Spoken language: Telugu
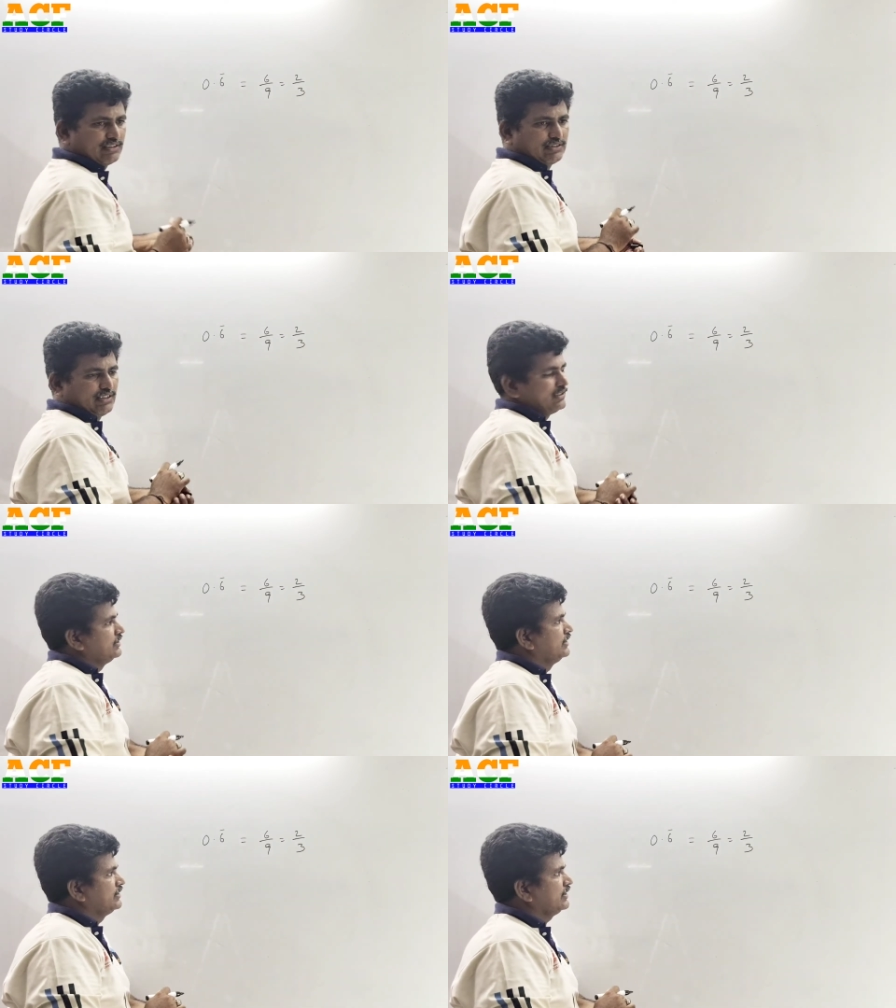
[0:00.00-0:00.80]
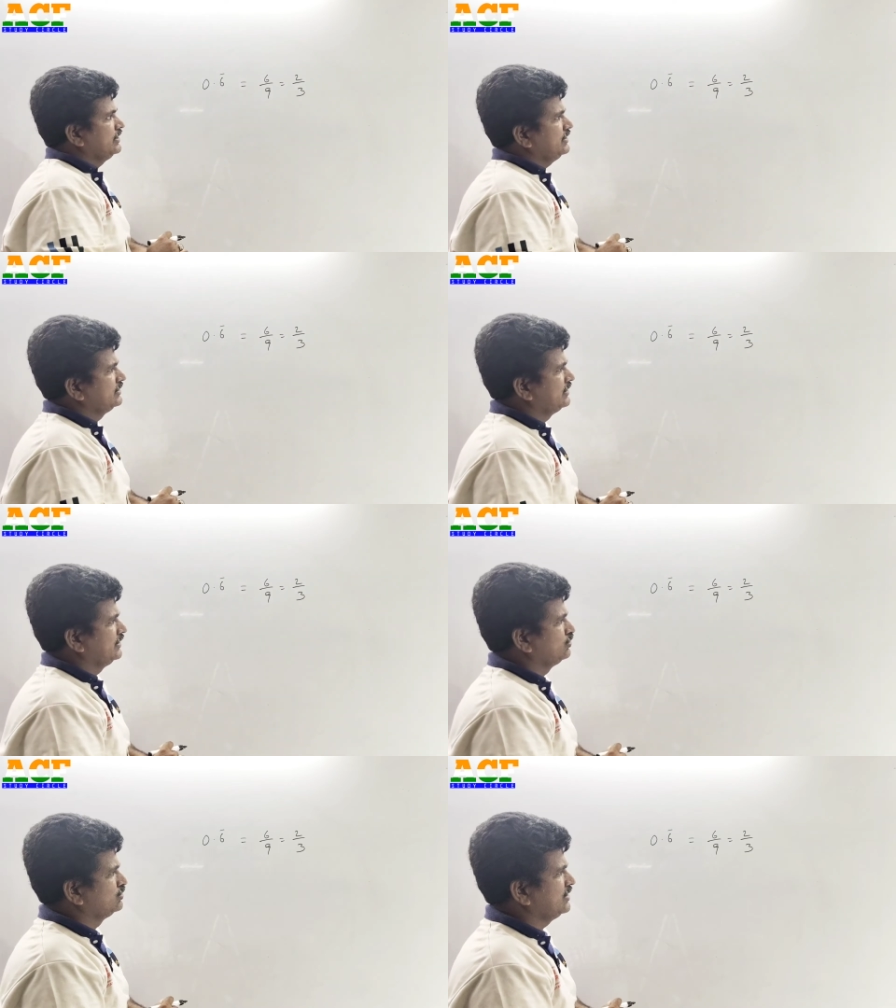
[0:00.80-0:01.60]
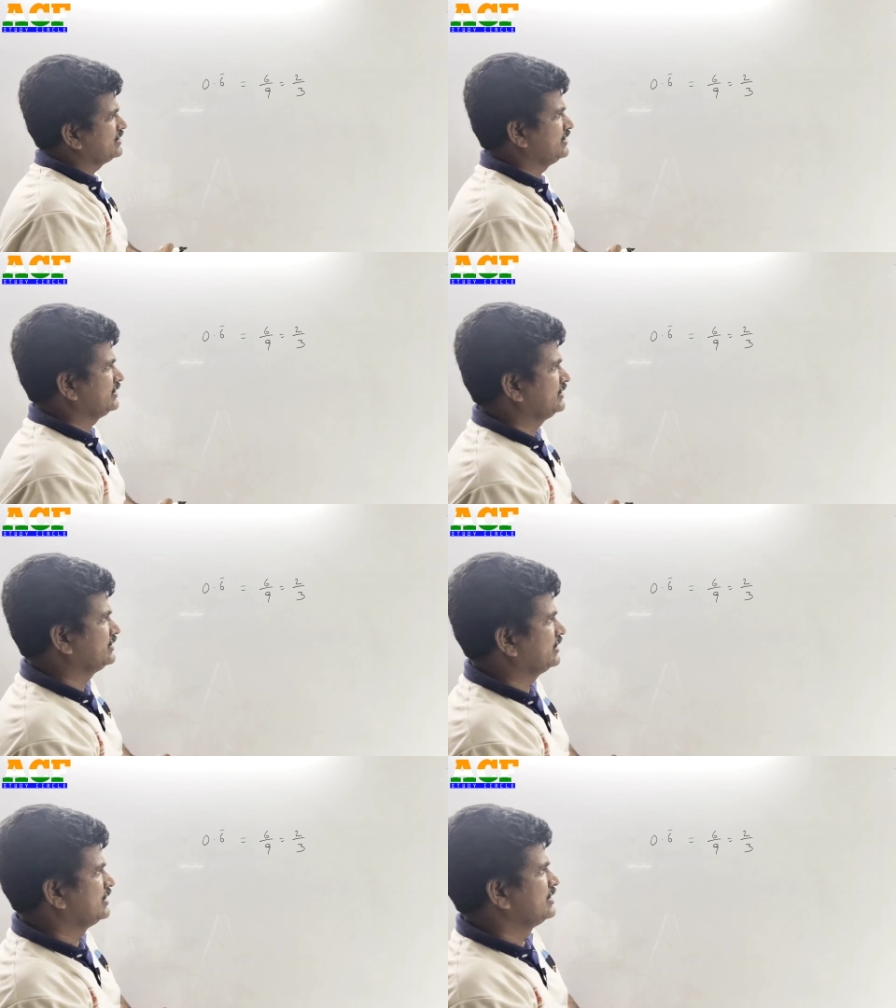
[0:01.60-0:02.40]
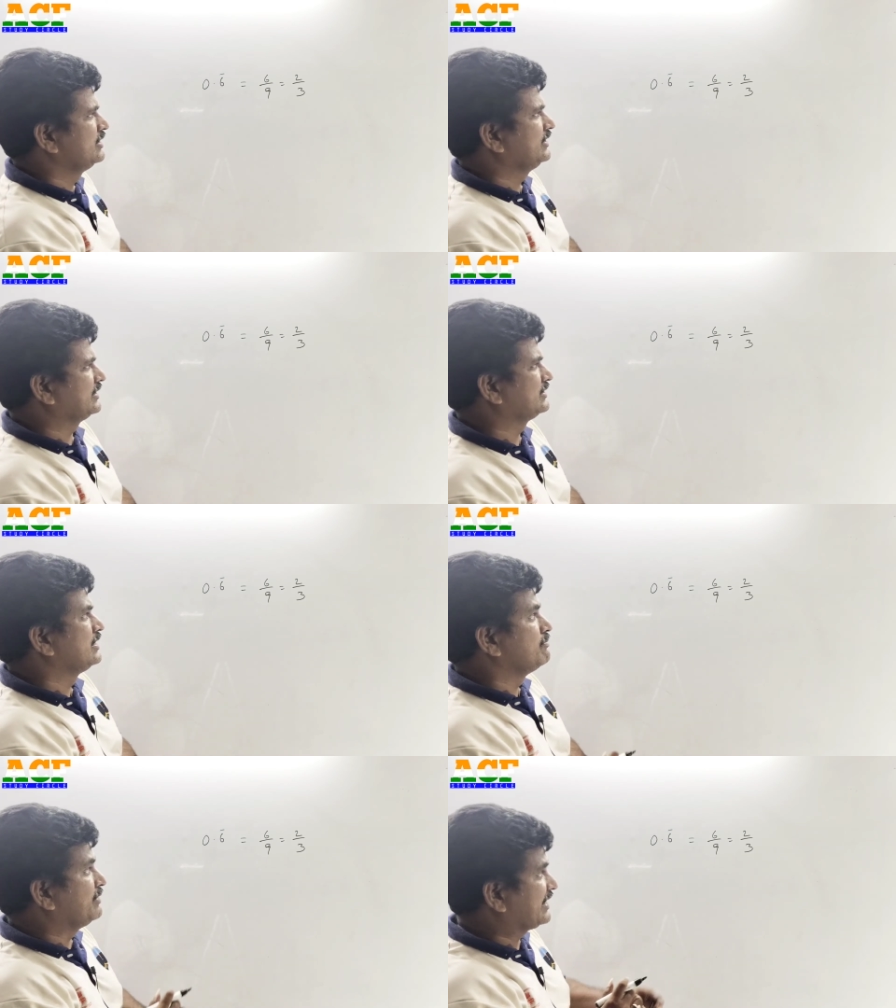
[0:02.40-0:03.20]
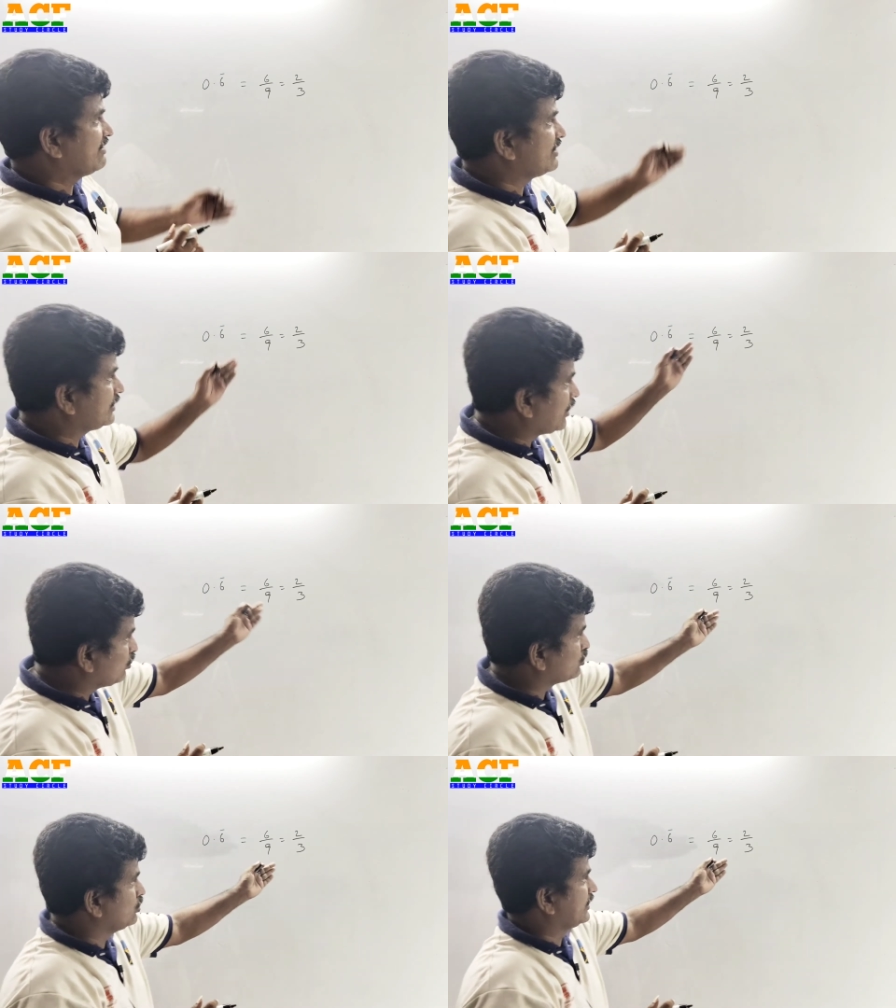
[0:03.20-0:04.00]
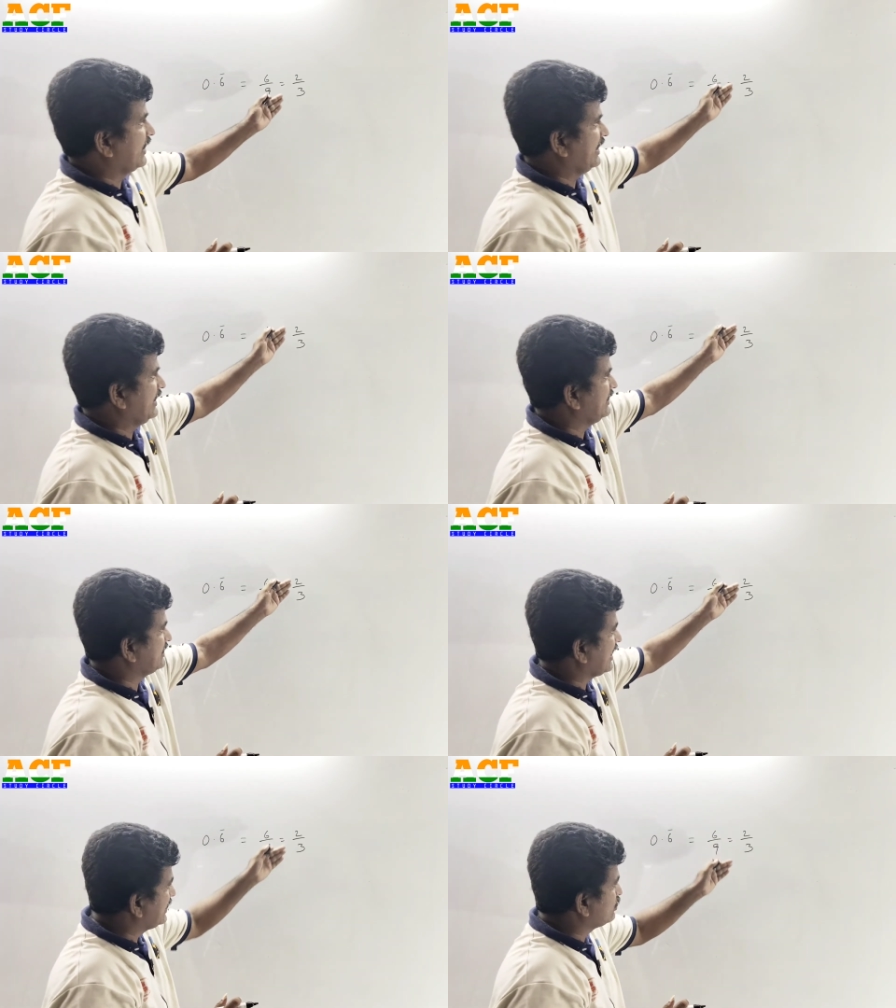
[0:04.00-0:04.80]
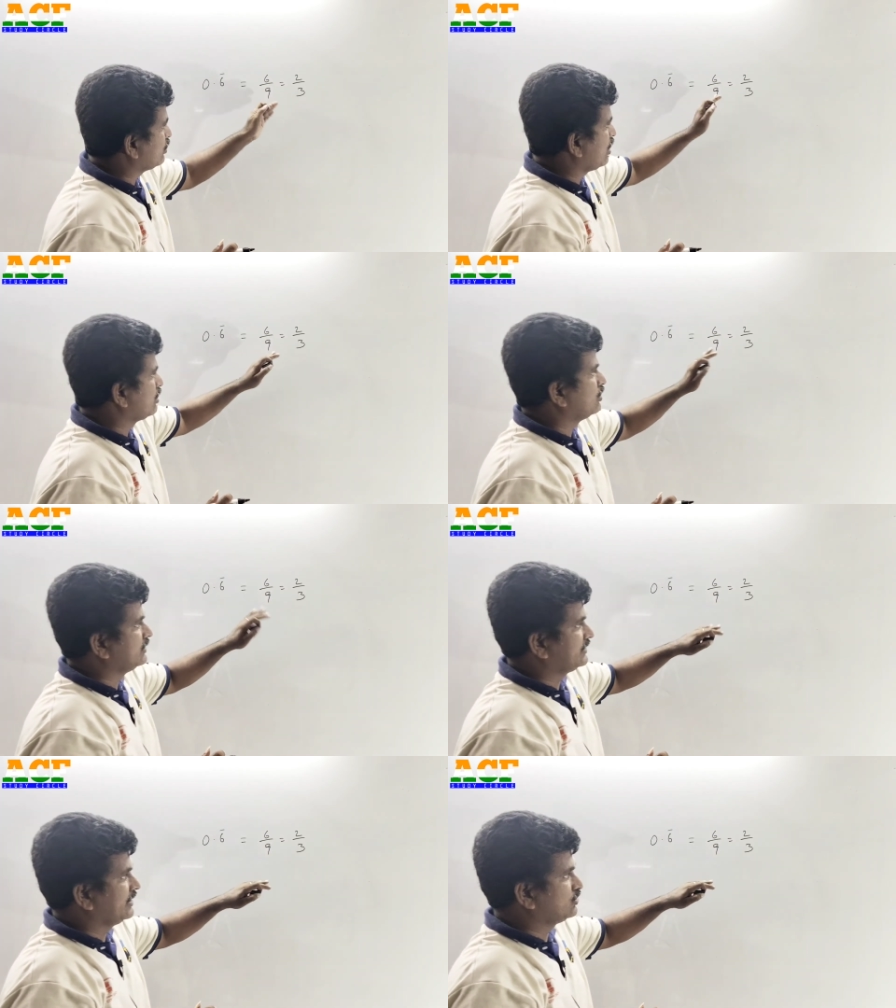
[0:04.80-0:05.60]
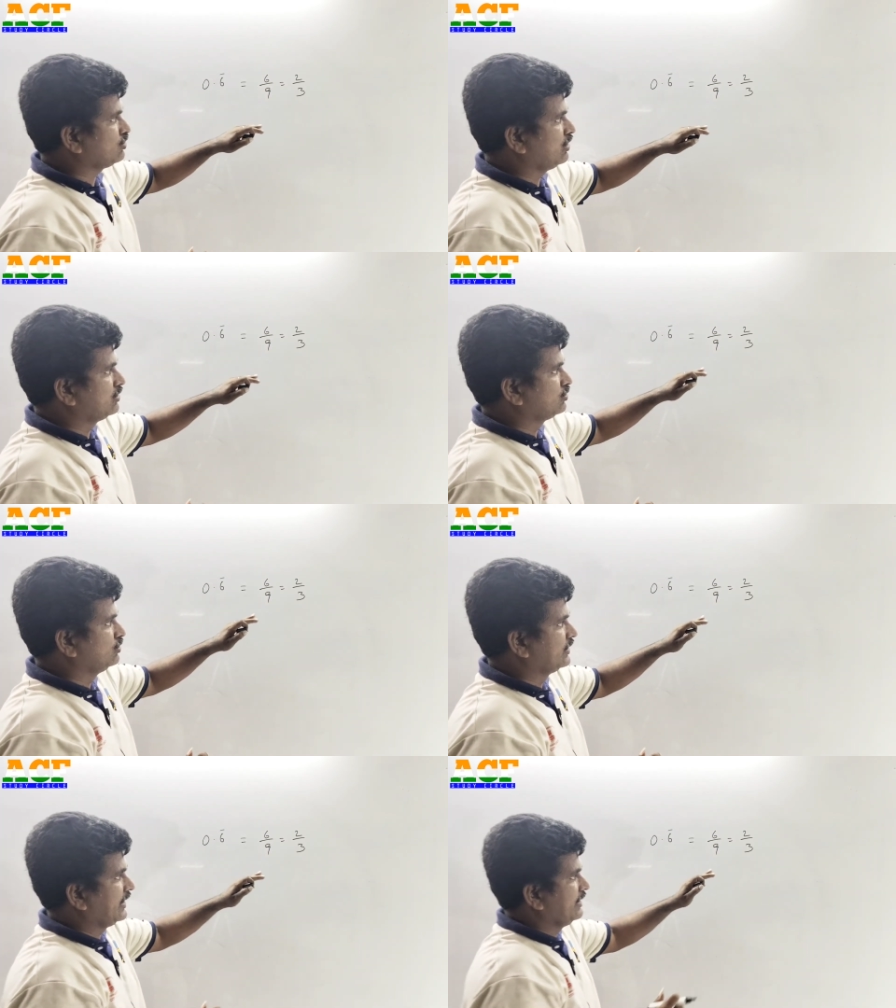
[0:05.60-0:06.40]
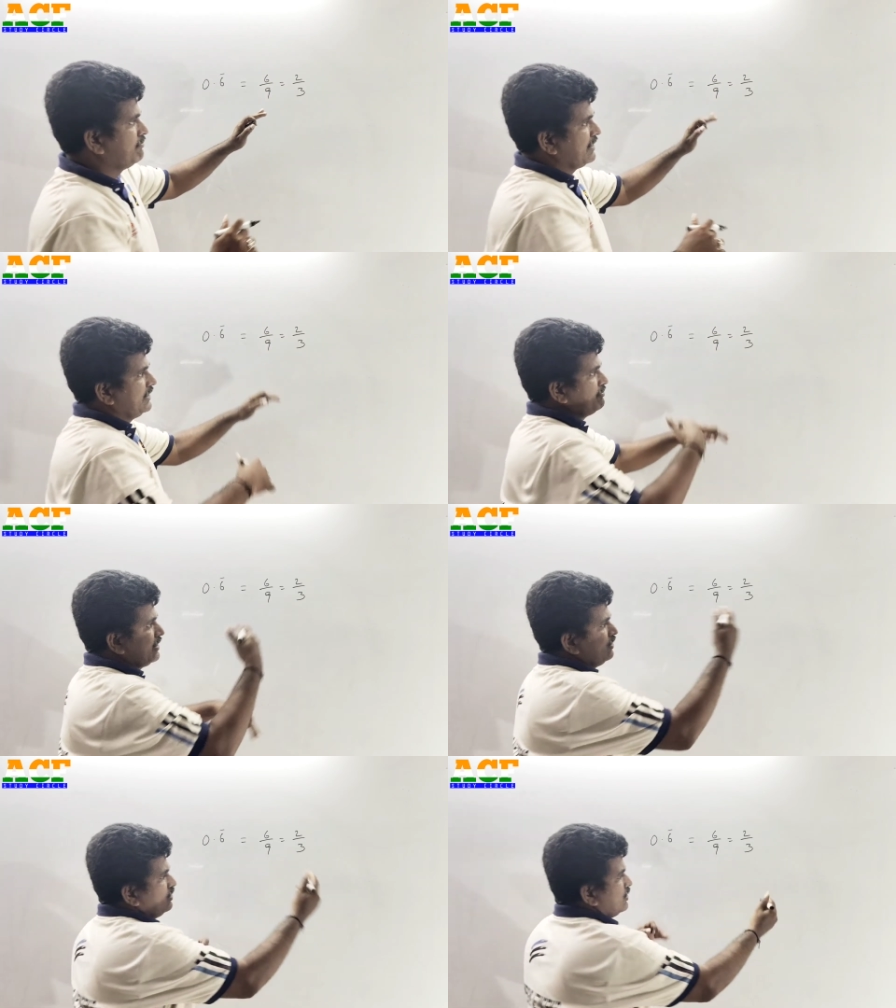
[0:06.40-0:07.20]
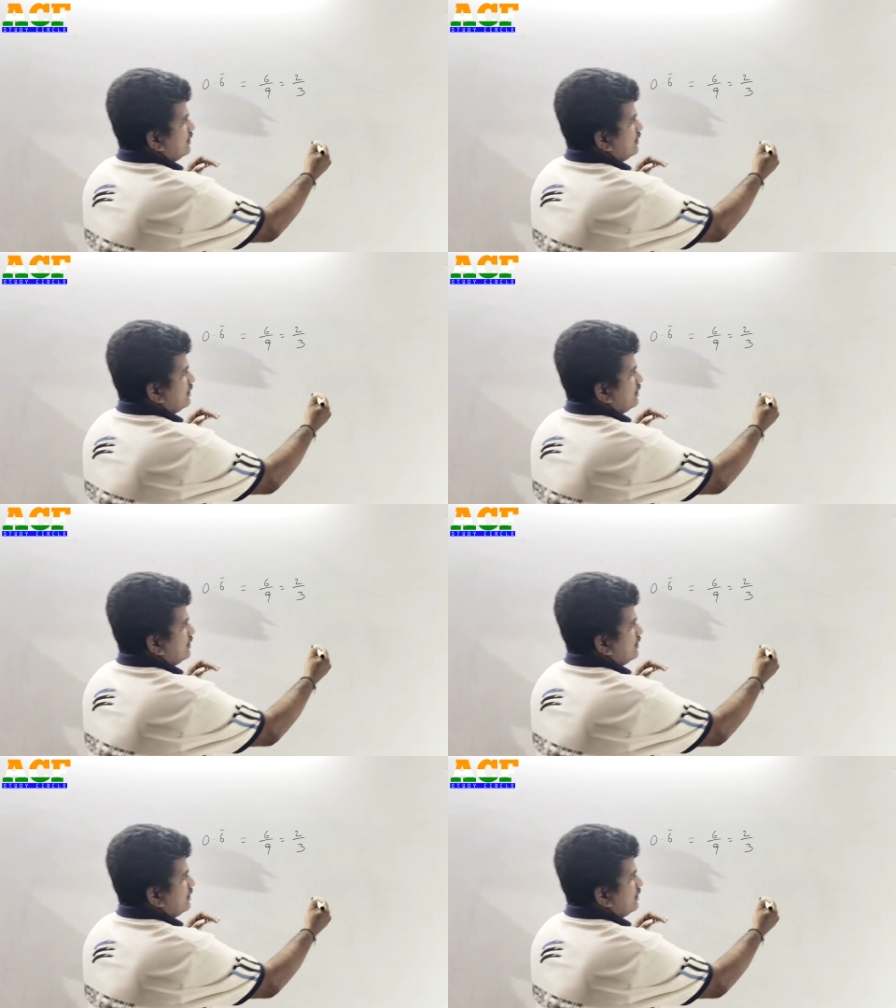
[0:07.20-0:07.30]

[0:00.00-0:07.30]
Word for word: చేస్తే అంతే కదా త్రీ టూ జా త్రీ త్రీ జా ఎస్ మీకు ఏమైనా డౌట్ ఉంటే ఇది రైట్ రాంగ్ అని తెలుసుకోవాలనుకుంటే మళ్ళీ మనం